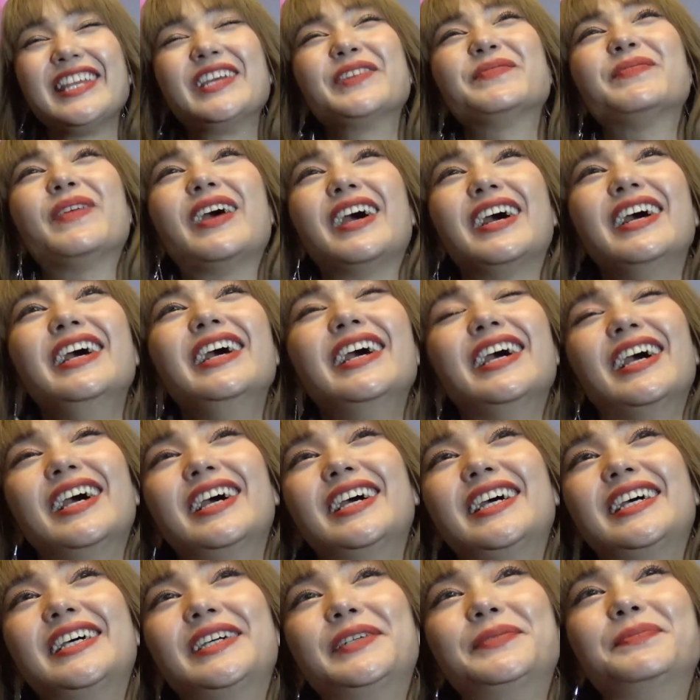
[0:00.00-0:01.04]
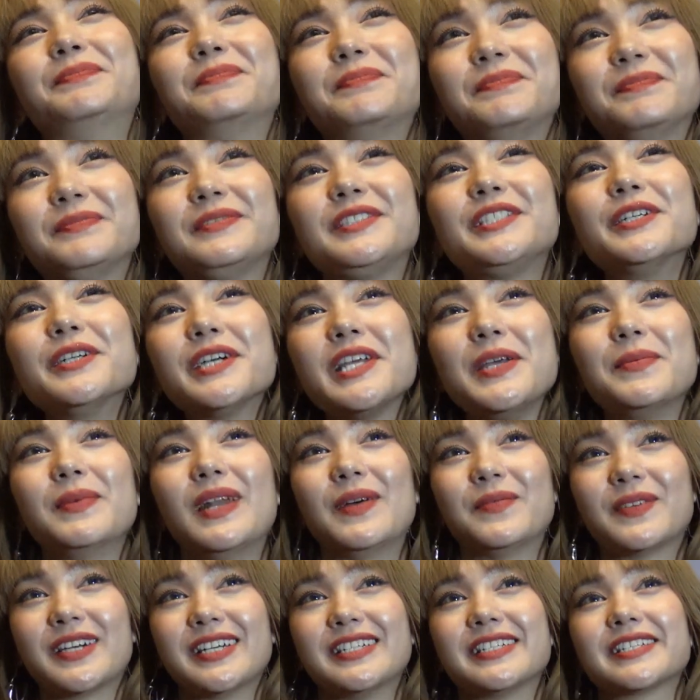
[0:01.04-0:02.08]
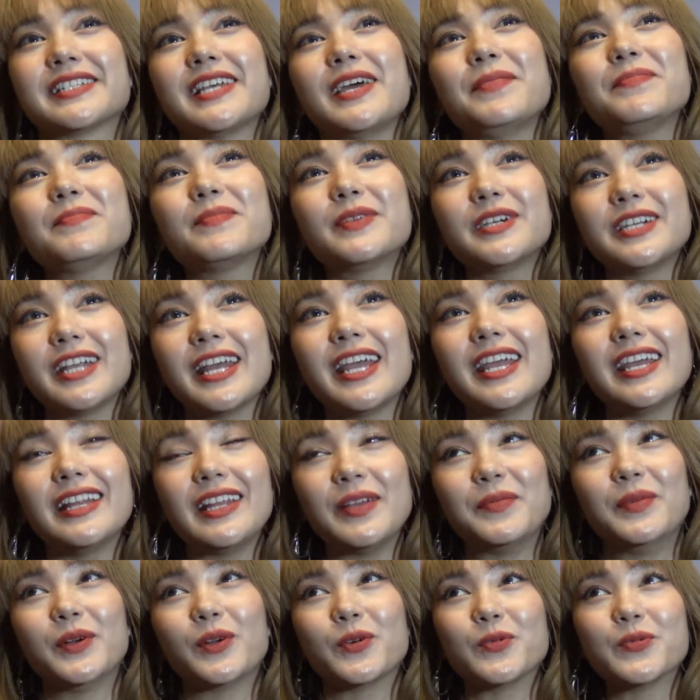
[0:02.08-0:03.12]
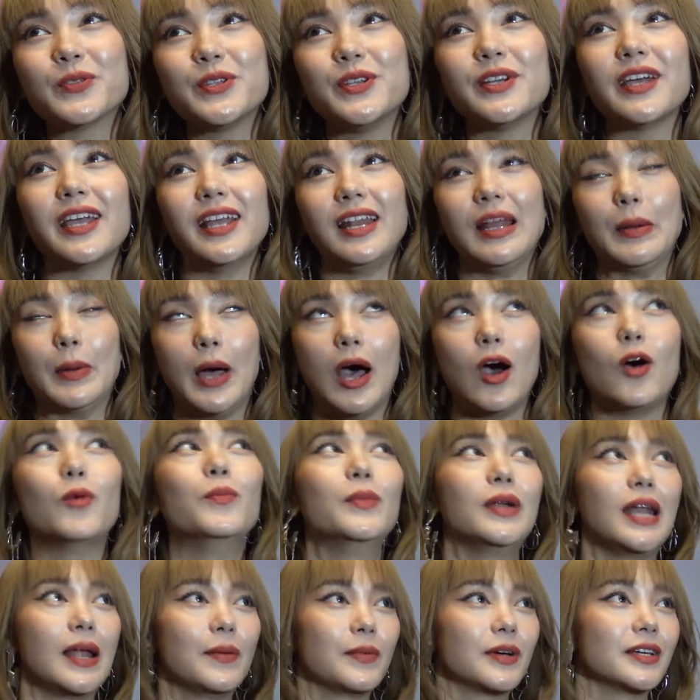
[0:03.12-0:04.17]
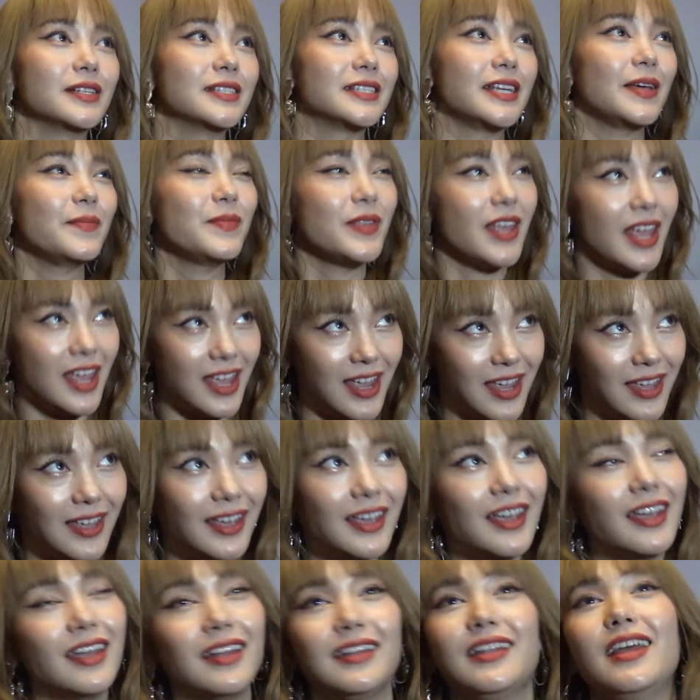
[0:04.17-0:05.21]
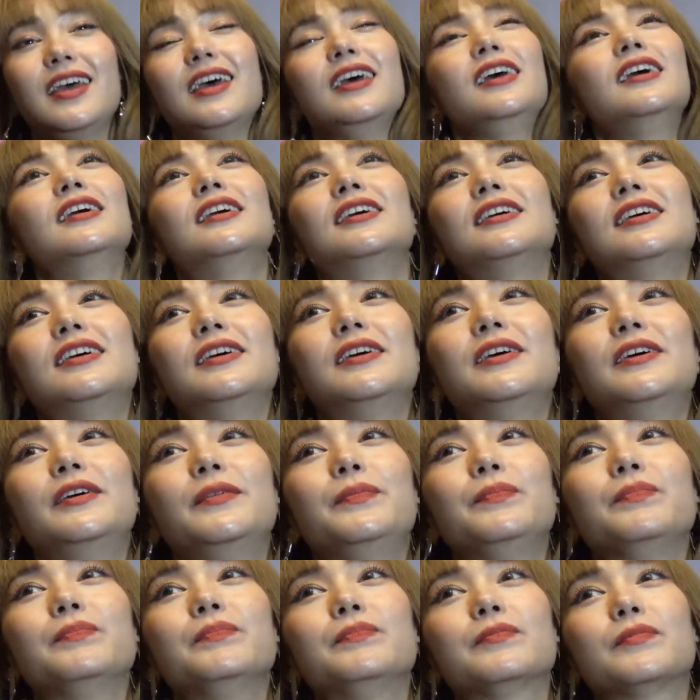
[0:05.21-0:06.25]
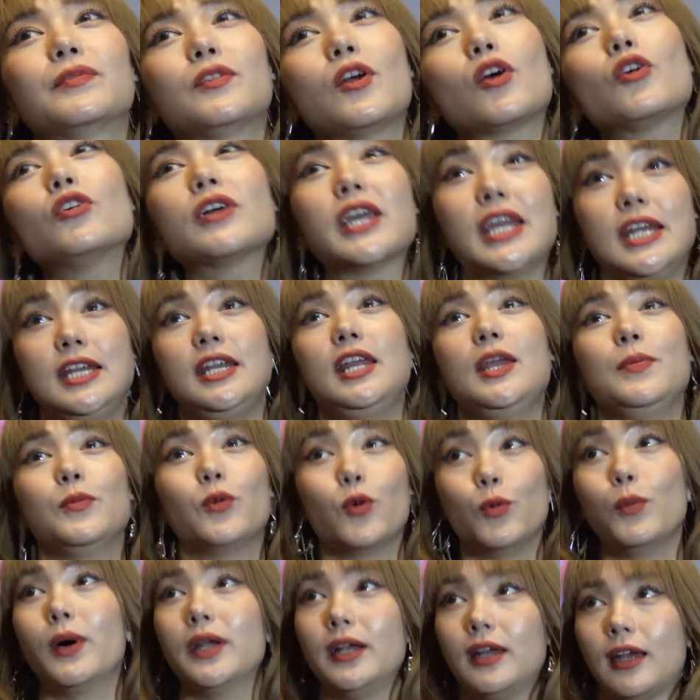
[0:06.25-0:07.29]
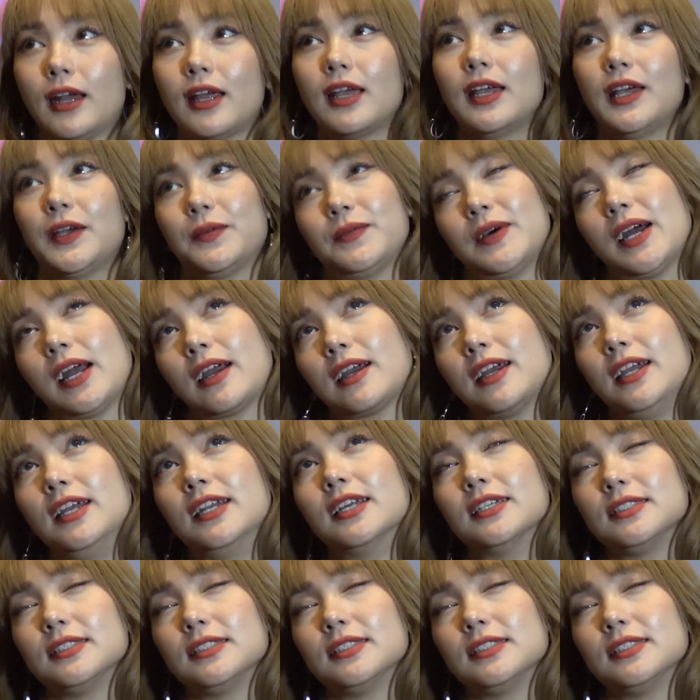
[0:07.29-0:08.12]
nhưng mà uh, trước khi mà làm concept birthday ấy, thì mình cũng suy nghĩ là oh, ờ, mình làm concept gì để uh, nó có kỷ niệm của mình và hằng nghĩ